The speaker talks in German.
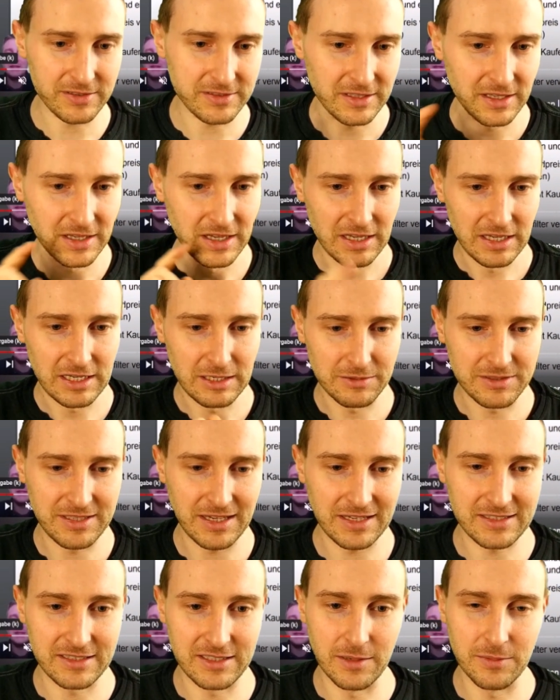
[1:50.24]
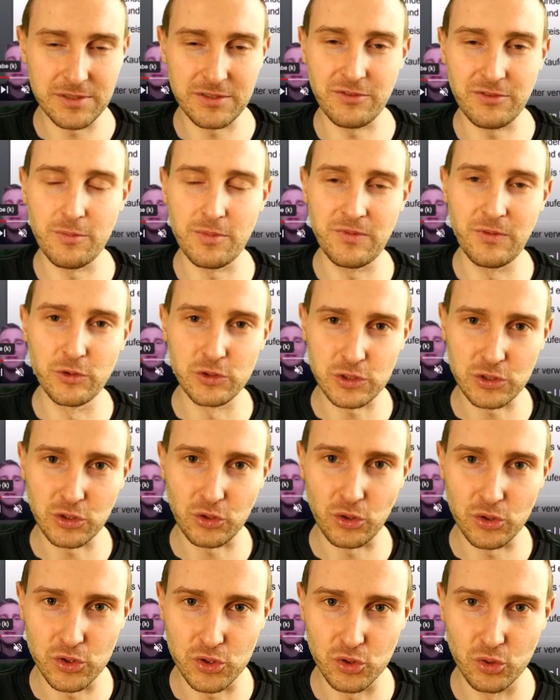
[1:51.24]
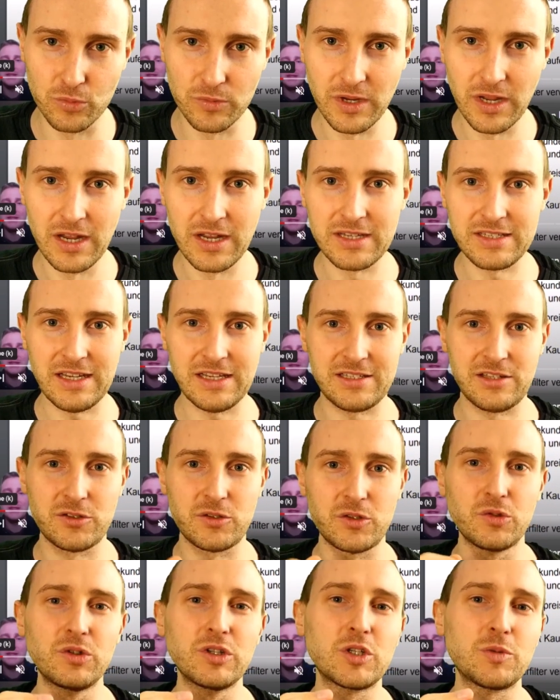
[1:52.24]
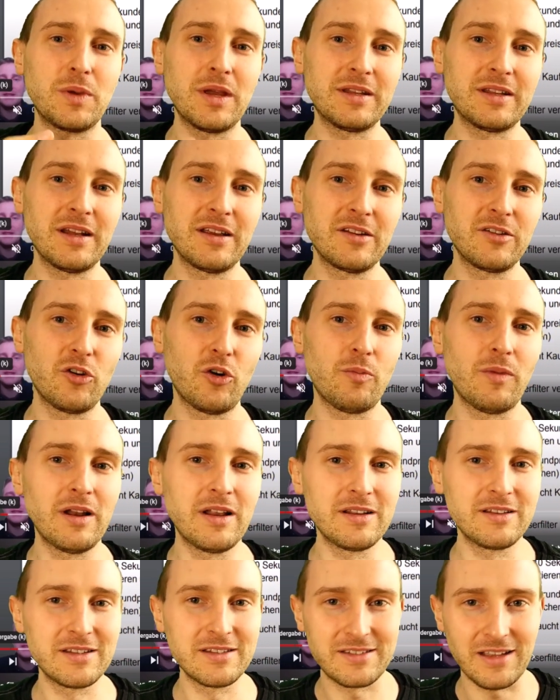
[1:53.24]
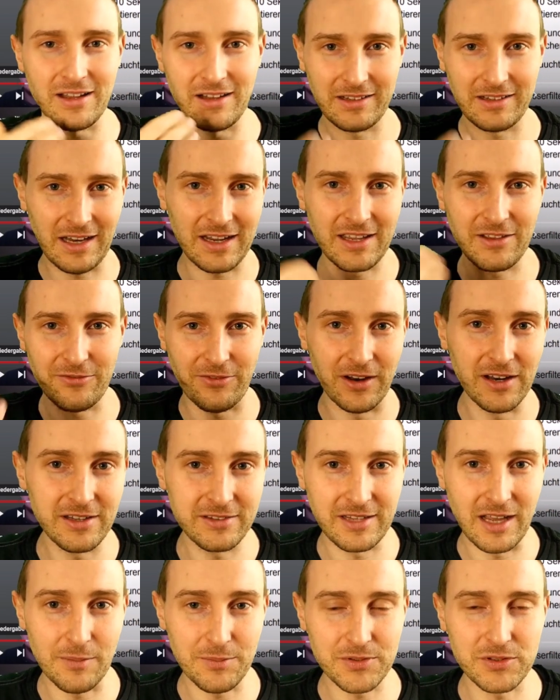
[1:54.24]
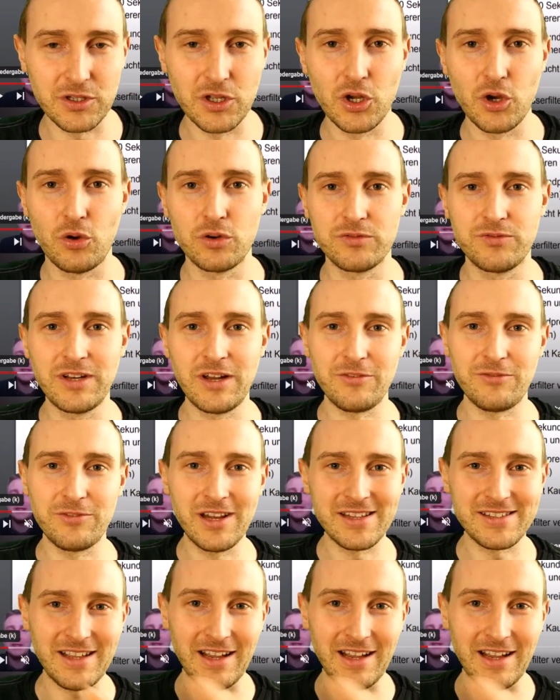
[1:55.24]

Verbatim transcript: Es gibt sechs Tipps für bewussten Konsum. Das heißt, dass du nicht später nochmal in die gleiche Falle tappst und wieder viele Sachen